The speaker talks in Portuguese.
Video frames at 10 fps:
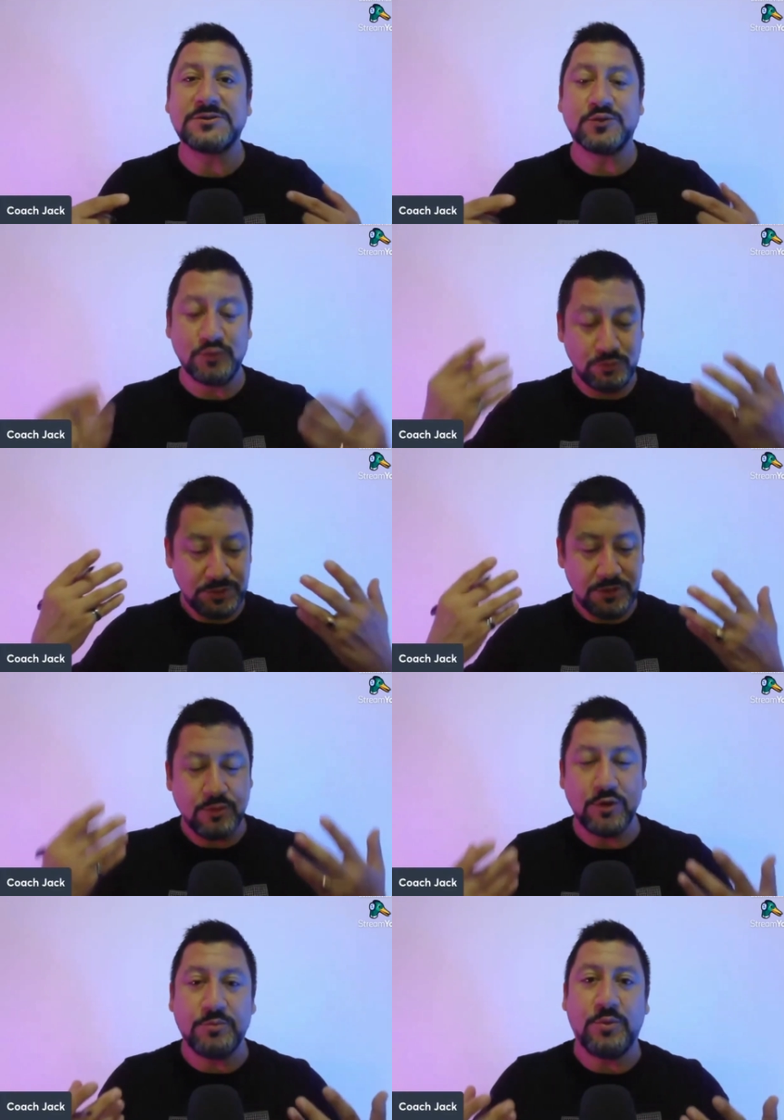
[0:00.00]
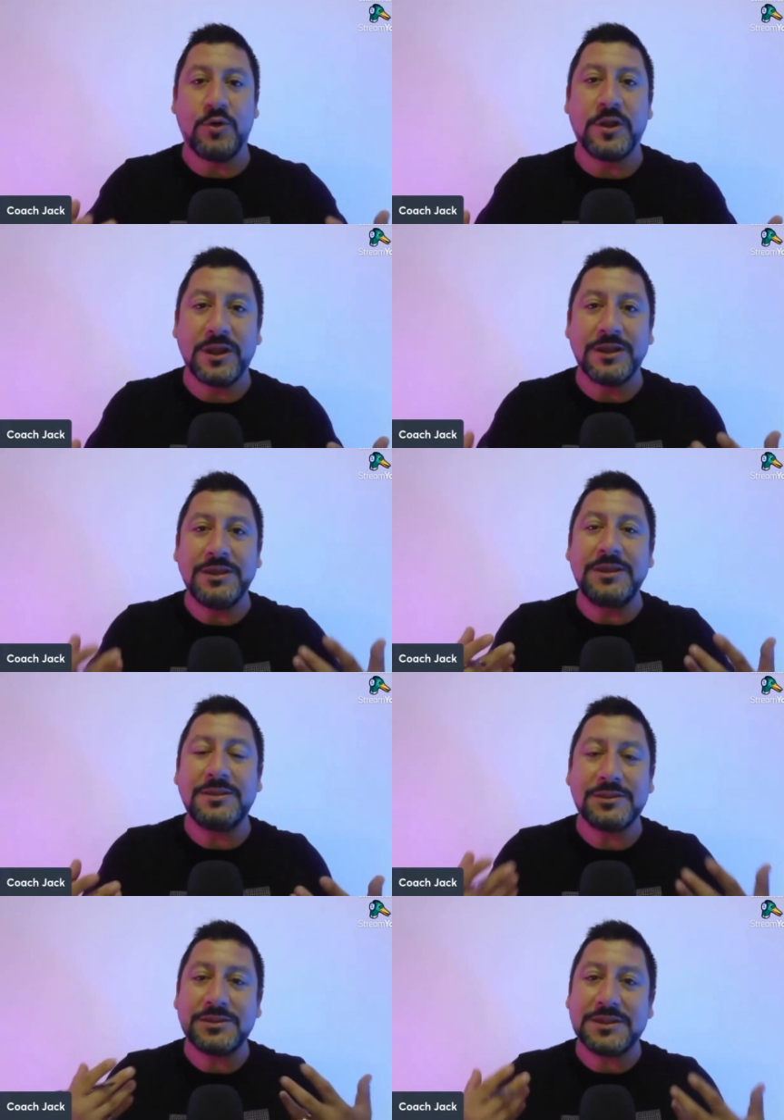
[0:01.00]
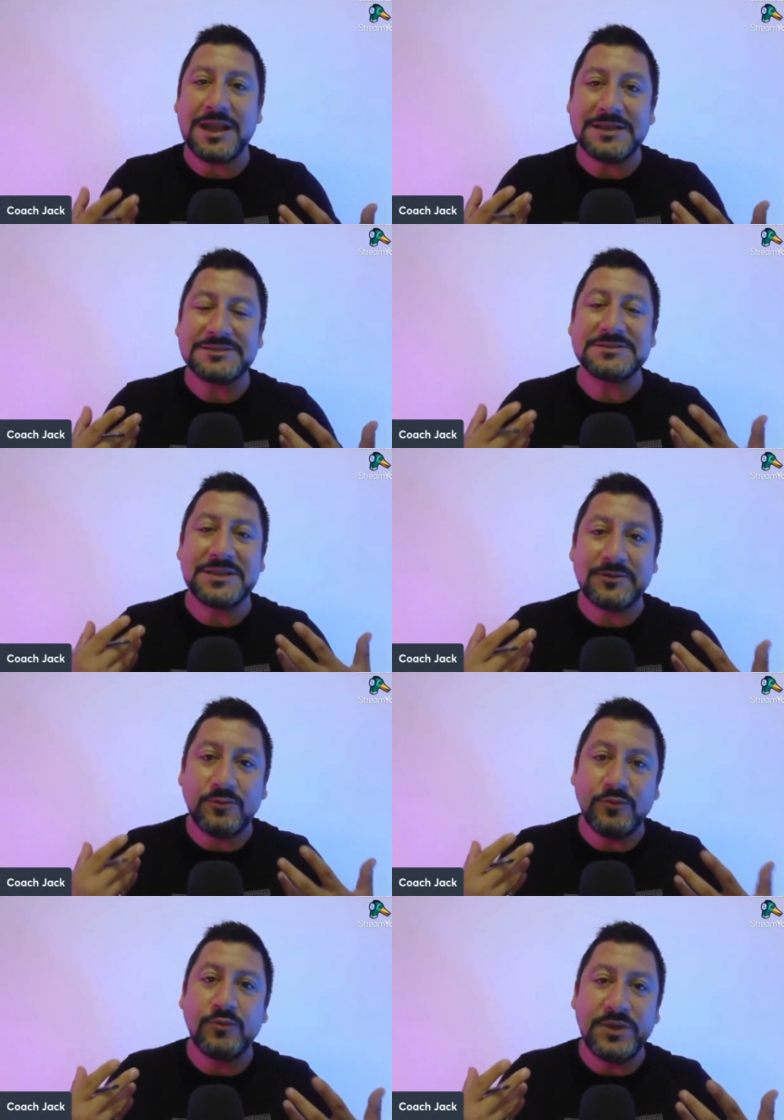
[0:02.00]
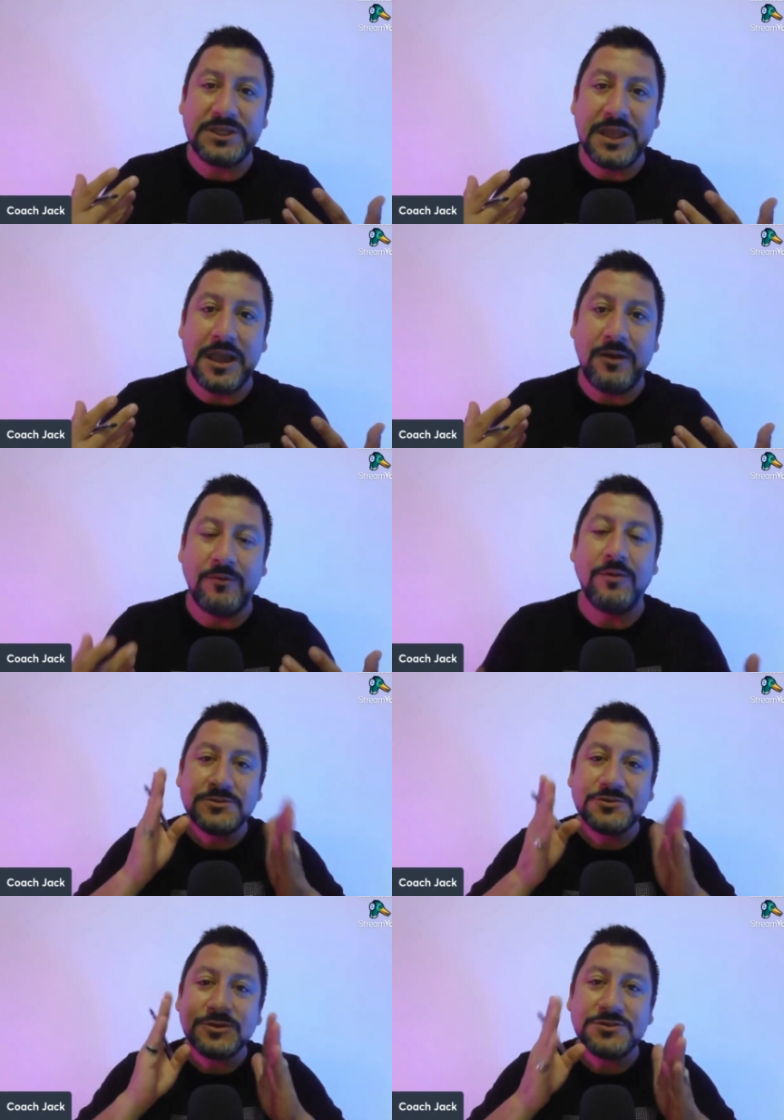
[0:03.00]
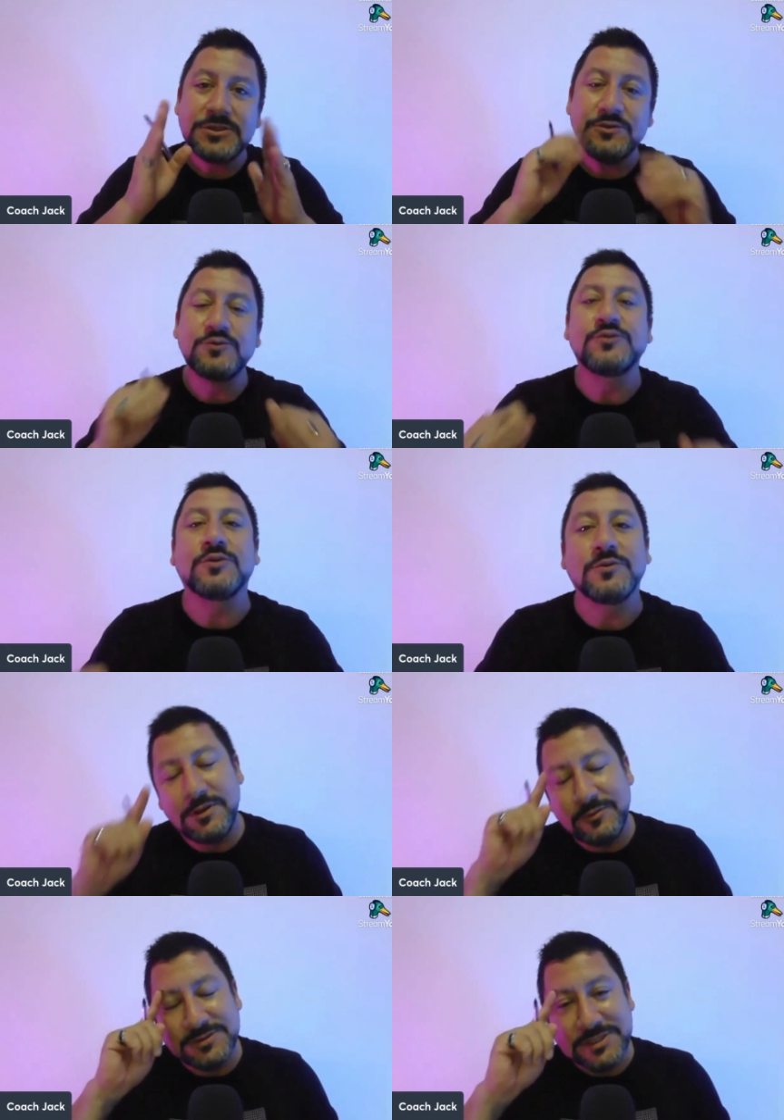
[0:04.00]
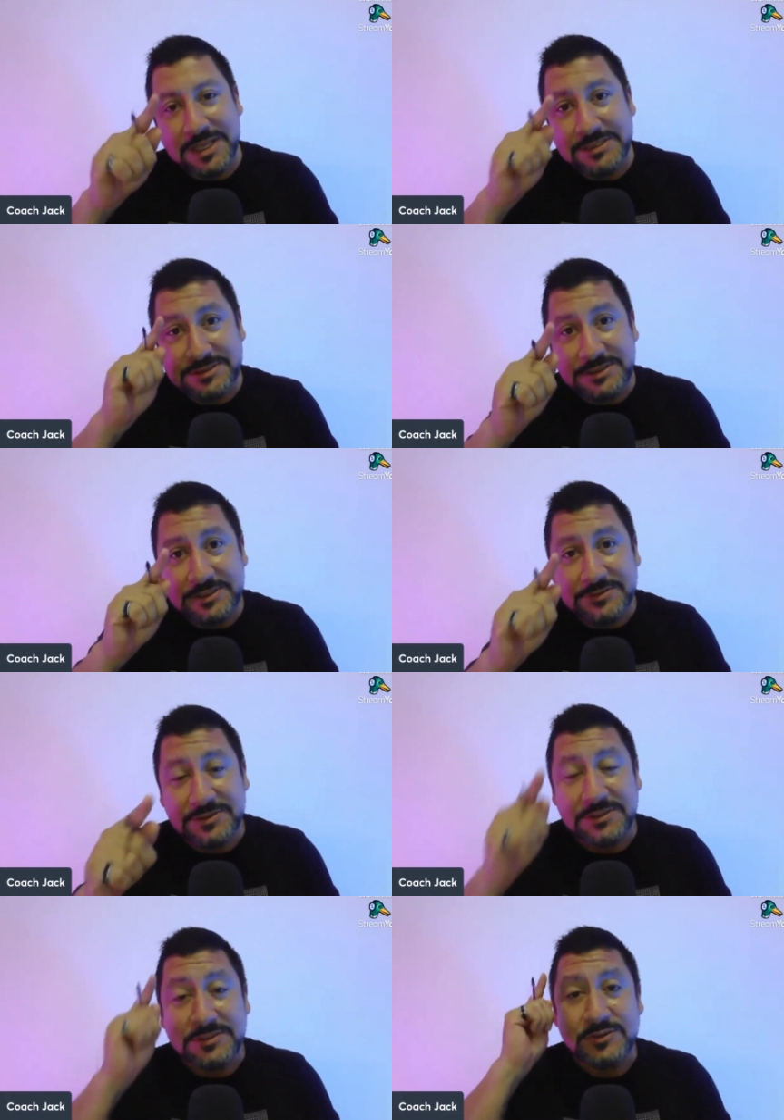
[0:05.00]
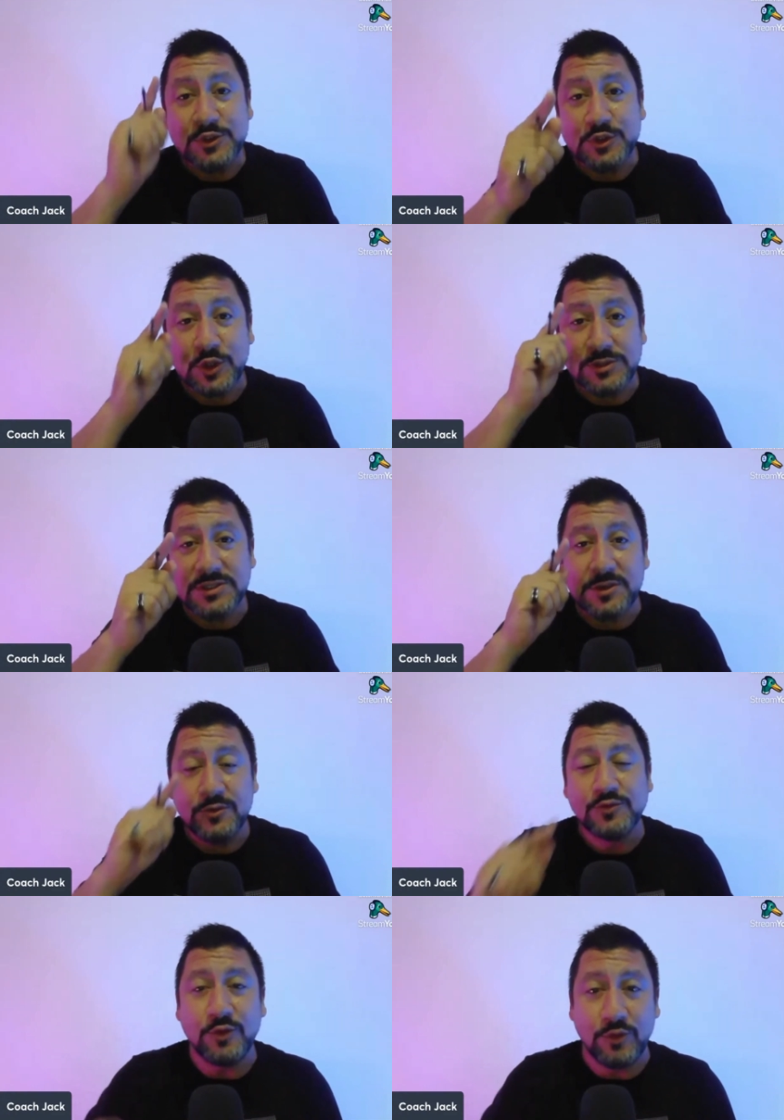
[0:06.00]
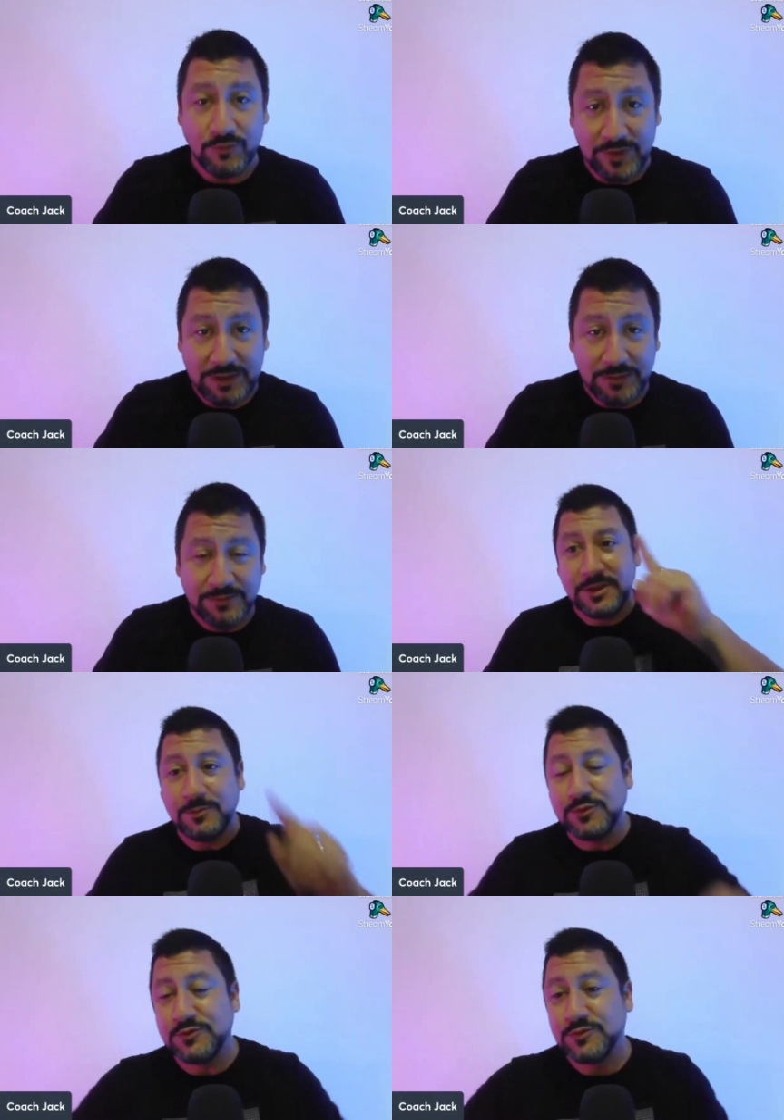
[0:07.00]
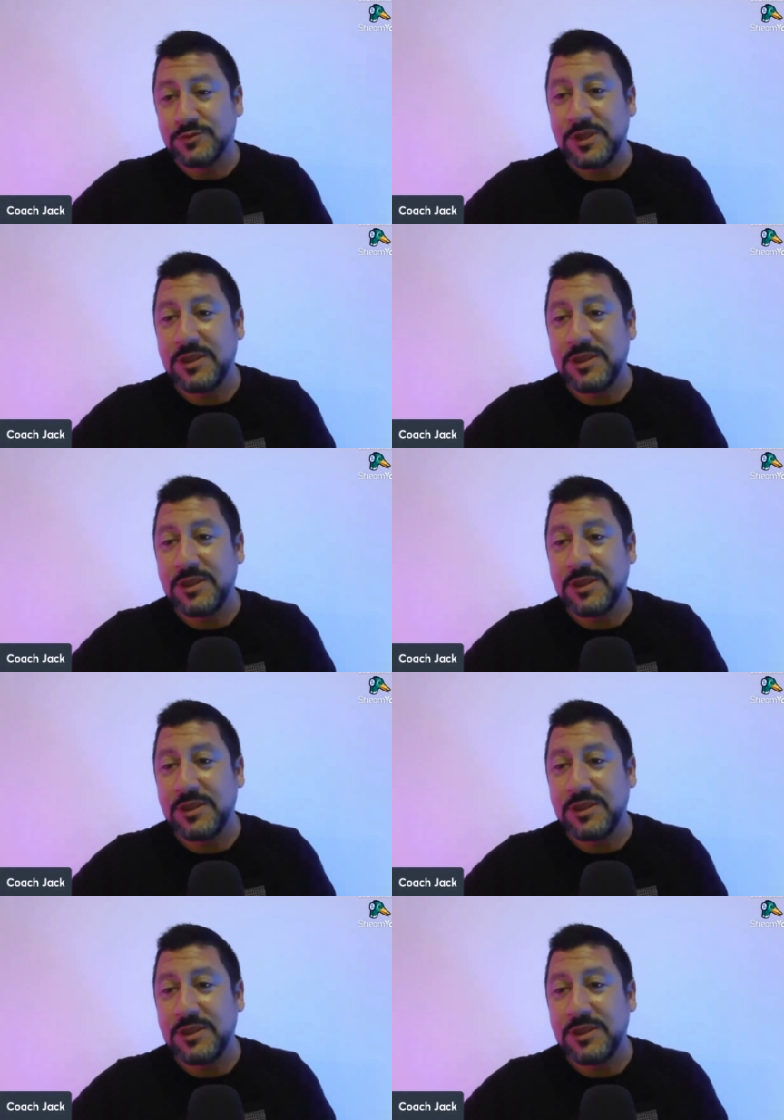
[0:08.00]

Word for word: assume, incorpora e traça um ideal, só seguir o jogo. Não esquece isso, hein? Só seguir o jogo. Valeu? Tamo junto,